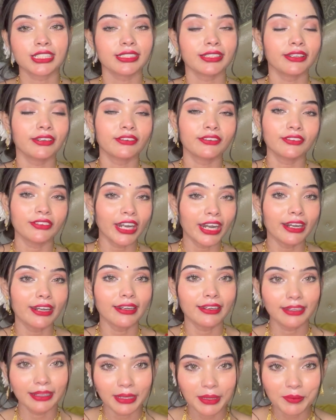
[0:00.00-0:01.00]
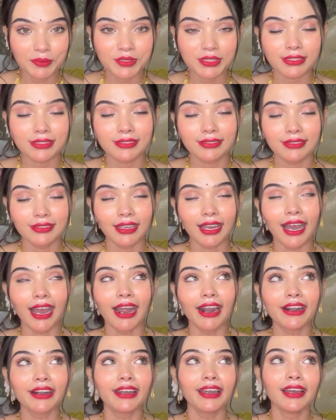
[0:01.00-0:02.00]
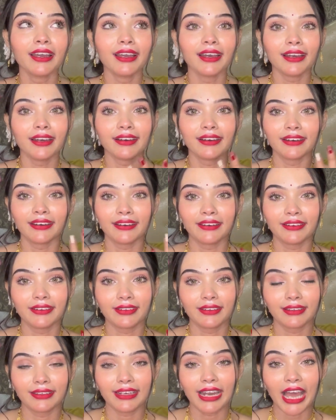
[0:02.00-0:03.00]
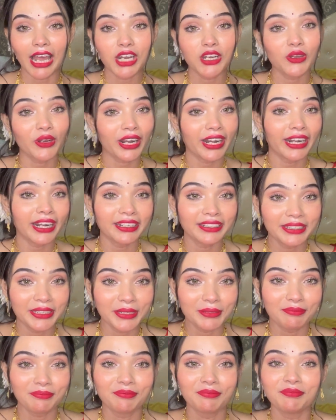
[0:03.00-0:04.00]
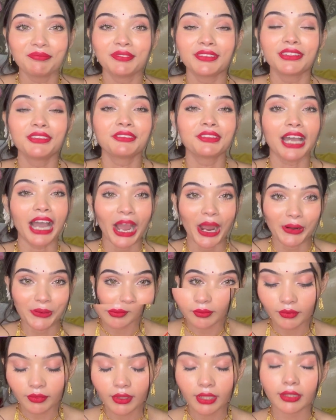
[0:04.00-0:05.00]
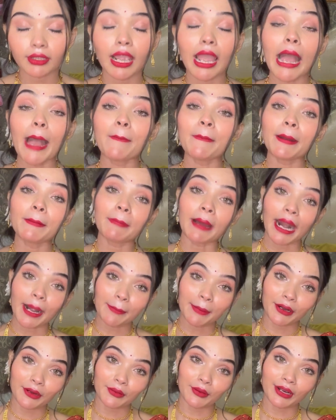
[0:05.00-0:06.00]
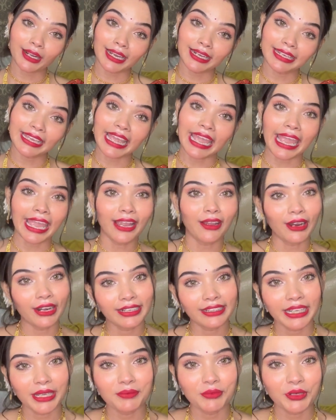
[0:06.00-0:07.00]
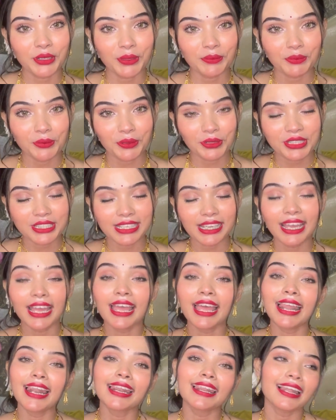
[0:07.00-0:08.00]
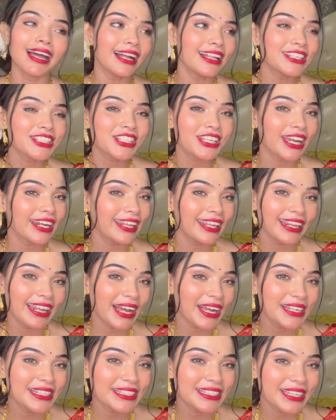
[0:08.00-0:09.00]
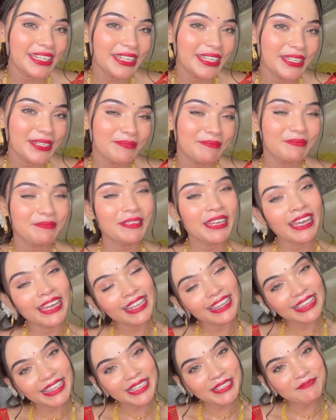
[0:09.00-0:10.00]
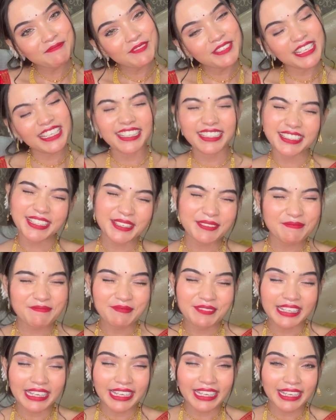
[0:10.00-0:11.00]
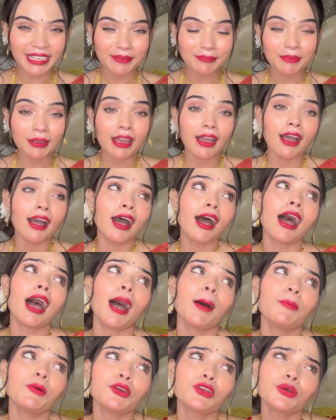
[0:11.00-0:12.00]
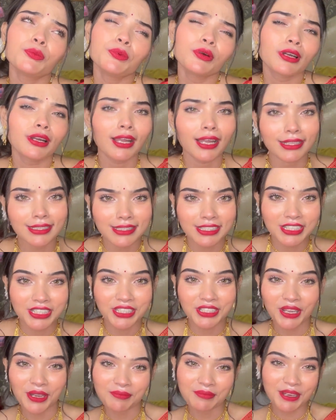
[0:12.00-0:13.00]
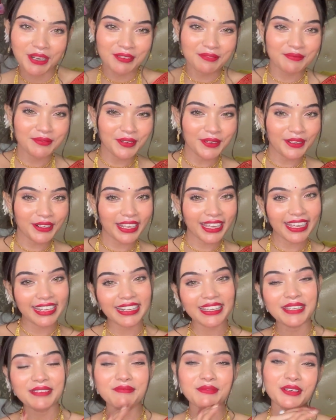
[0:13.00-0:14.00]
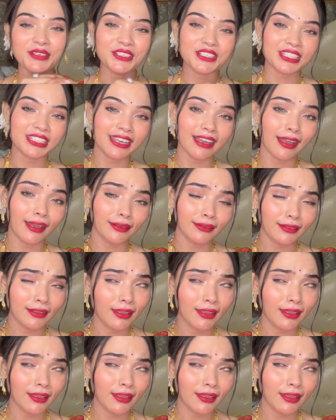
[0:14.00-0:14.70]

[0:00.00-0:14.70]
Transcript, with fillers: সাথে রেড লিপস আর লাল রঙের টিপ দারুণ আমার আমার বারবার করে খালি এই গানটাই মনে পড়ছে লাল শাড়ি লাল টিপ লিপস্টিক টিপ টিপ হাবুডুবু খাচ্ছে সবার মনের ইমোশন